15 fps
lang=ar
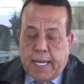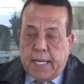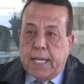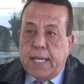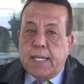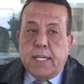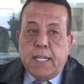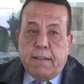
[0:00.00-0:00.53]

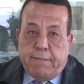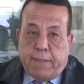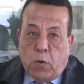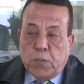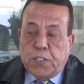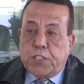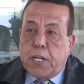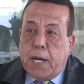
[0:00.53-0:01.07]
أن
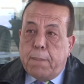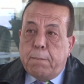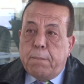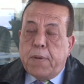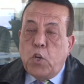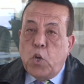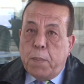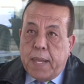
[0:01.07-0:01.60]
فوز ترامب
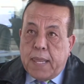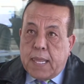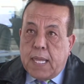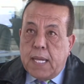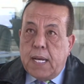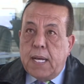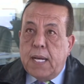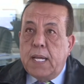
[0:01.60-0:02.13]

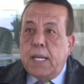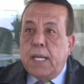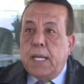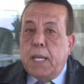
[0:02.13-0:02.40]
يمثل